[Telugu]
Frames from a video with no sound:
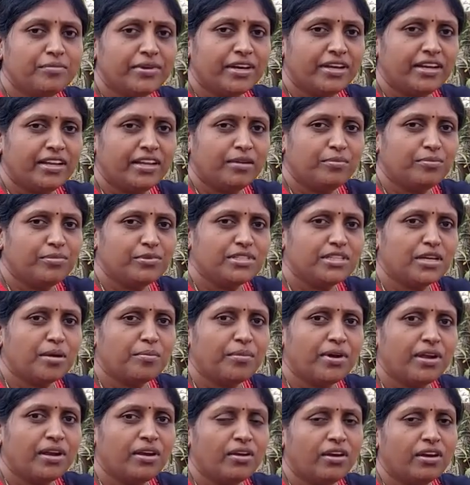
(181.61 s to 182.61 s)
బట్టి ఇప్పుడు
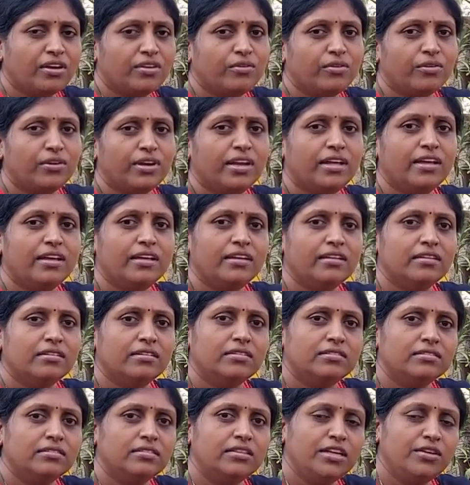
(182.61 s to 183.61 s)
సమ్మర్లో అనుకోండి
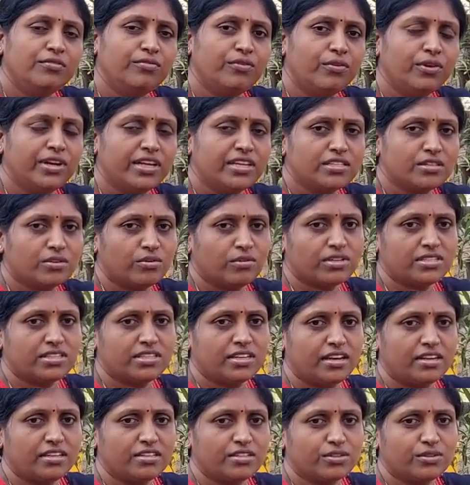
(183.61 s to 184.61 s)
త్రీ ఫోర్ డేస్కి
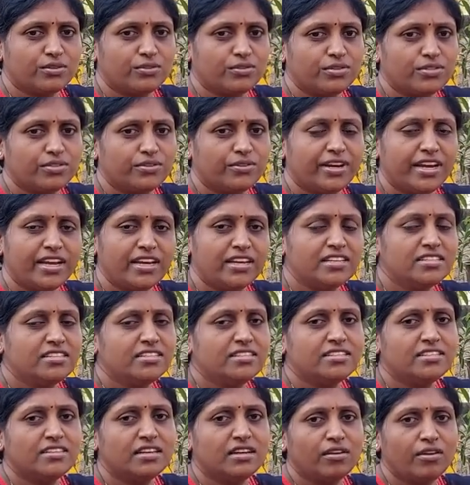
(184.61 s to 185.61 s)
ఒకసారి ఇచ్చుకోవచ్చు రైనీ
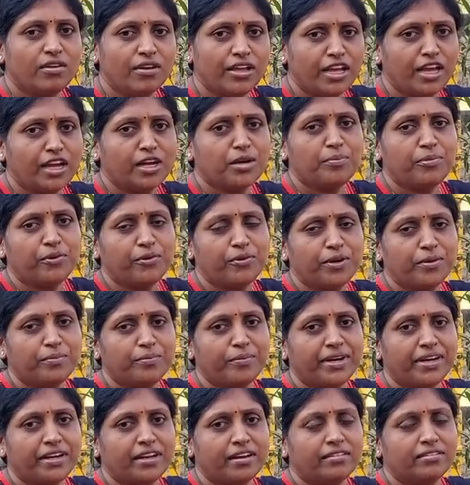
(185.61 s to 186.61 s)
సీజన్లో ఇవ్వకపోవడం
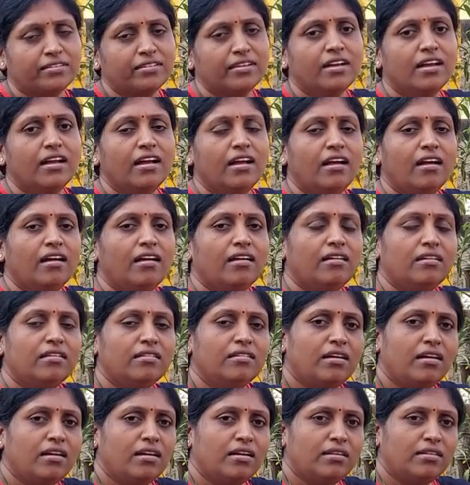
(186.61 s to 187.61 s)
బెటరు
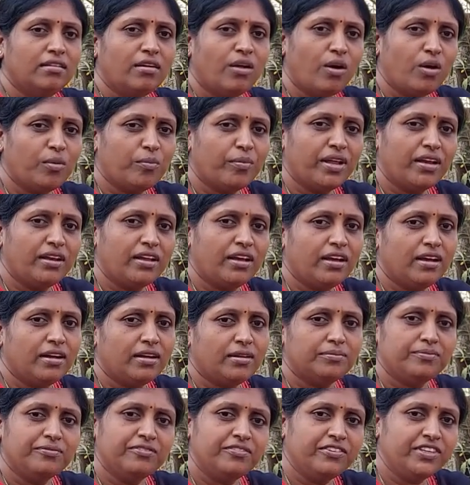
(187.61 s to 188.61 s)
నా నార్మల్గా
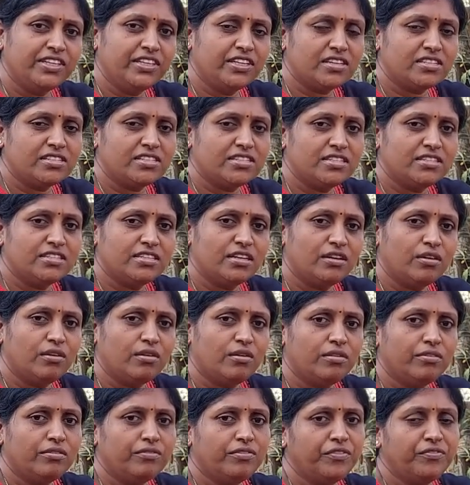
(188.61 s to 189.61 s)
వింటర్
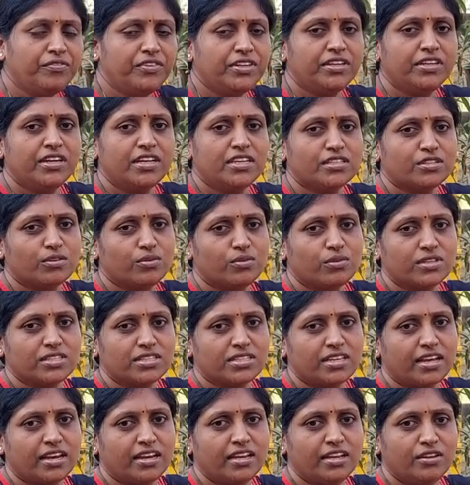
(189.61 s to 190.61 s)
సీజన్లో ఫిఫ్టీన్ డేస్కి
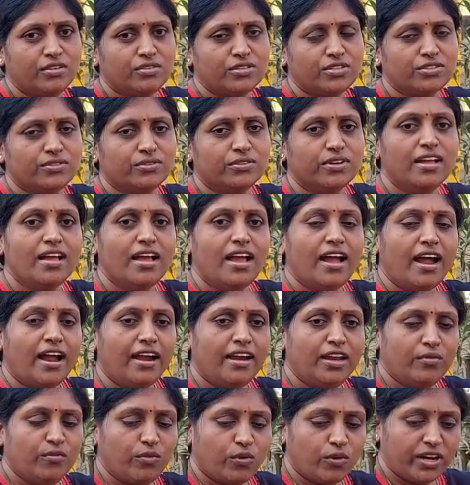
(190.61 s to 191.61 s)
ఒకసారి ఇవ్వచ్చు
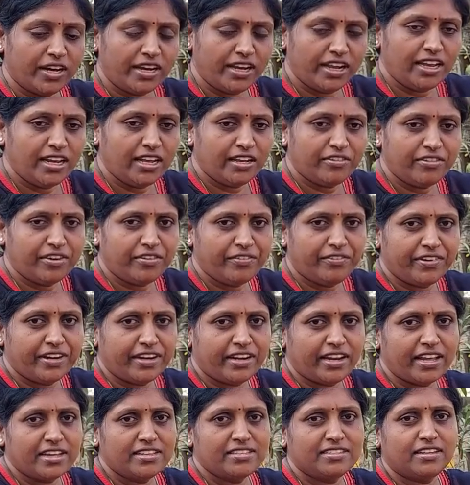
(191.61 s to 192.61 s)
అంటే ఒకటే లిక్విడ్
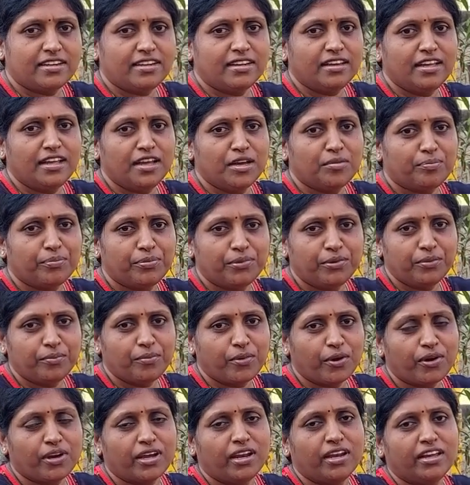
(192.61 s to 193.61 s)
ఫెర్టిలైజర్ని ఎప్పుడు
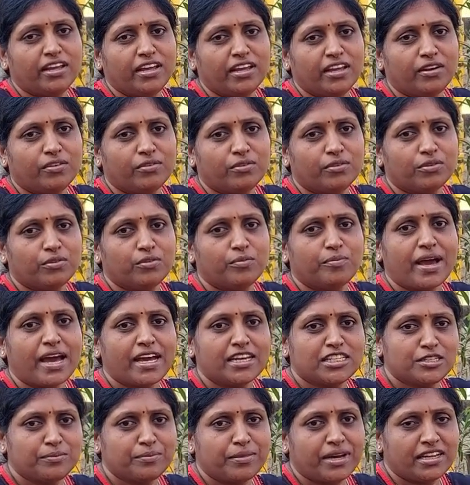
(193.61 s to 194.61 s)
మొక్కలకు ఇవ్వకూడదు
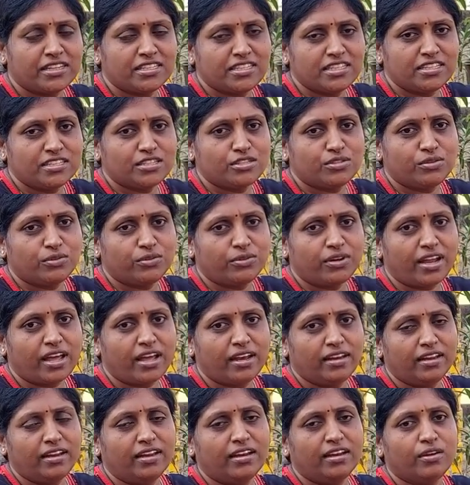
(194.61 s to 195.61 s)
మార్చి మార్చి ఇస్తూ
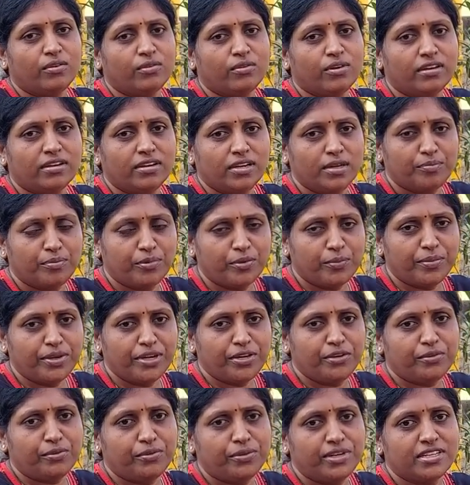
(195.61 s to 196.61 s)
ఉండాలి అంటే ఒక ఇప్పుడు
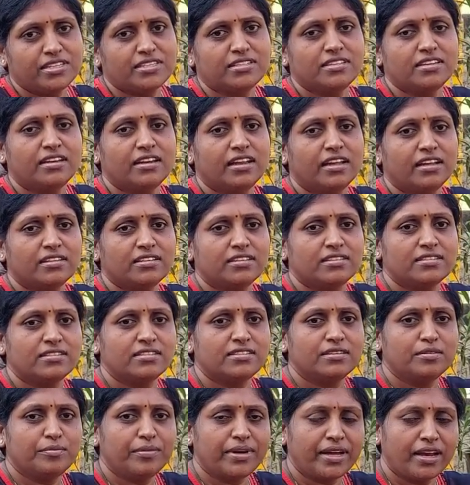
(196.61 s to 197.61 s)
బీట్రూట్ ఇస్తే
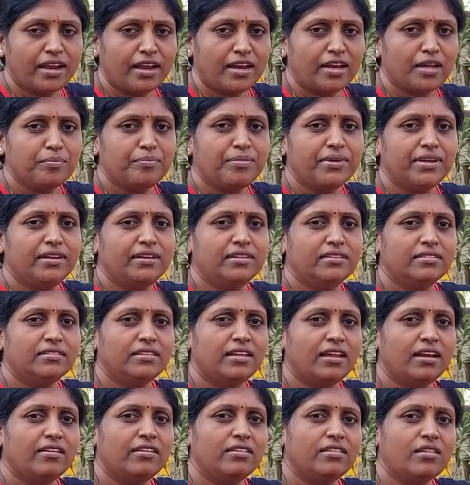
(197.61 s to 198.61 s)
నెక్స్ట్ బనానా పీలు
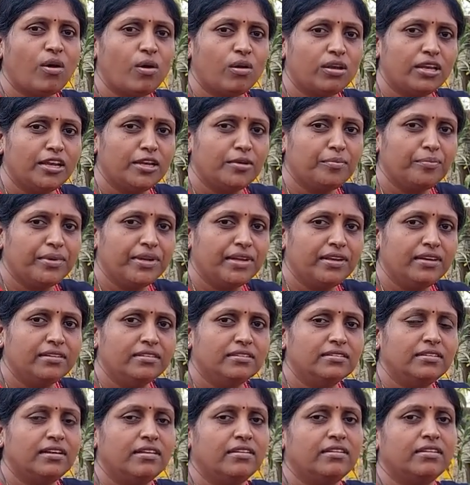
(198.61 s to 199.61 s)
తర్వాత ఆనియన్
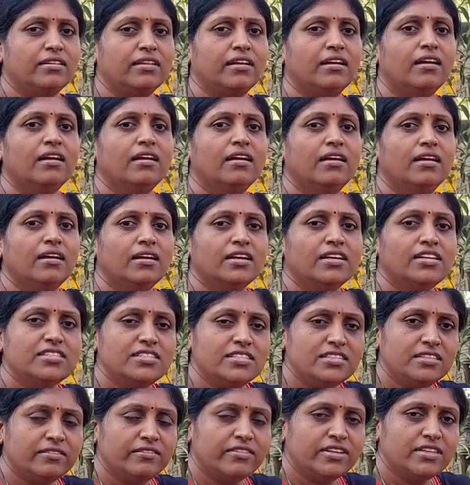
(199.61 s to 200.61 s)
పీలు తర్వాత
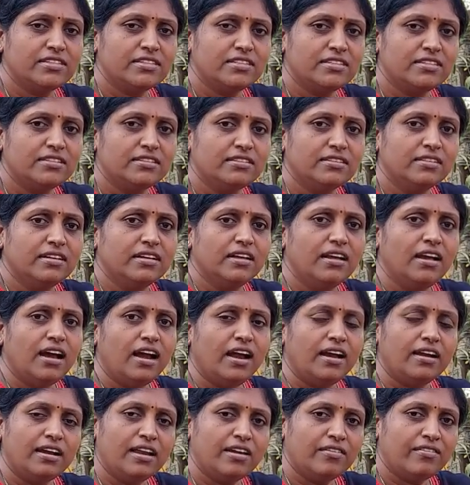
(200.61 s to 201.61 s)
కిచెన్ వేస్ట్
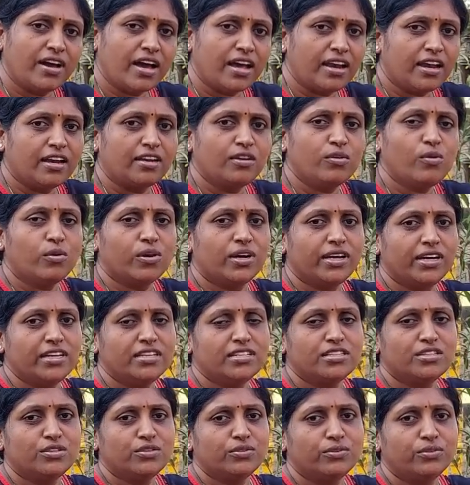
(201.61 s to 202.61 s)
అట్లా వారానికి ఒకటి
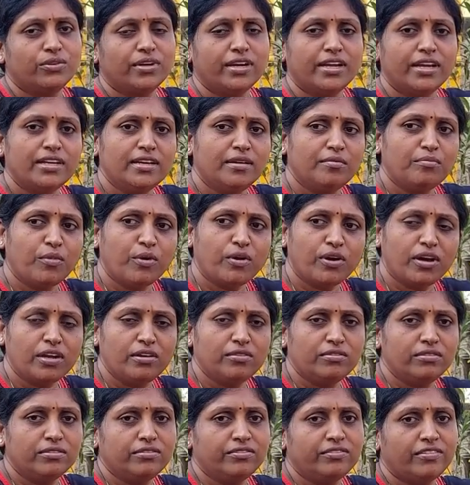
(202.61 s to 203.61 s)
ఇస్తూ ఉంటే
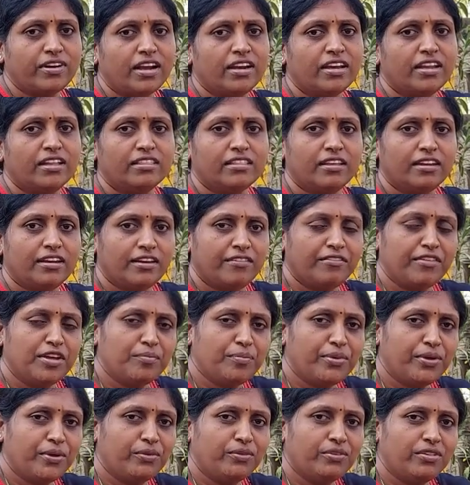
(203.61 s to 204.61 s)
మొక్కలు వాటంతట అవే
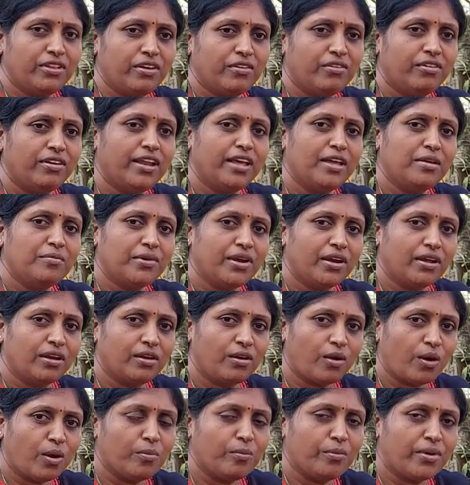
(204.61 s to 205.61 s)
పెరుగుతూ ఉంటాయి మన
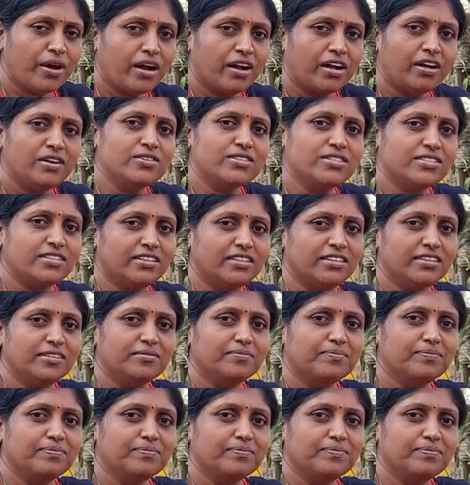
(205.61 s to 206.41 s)
క్రాప్ బాగా వస్తుంది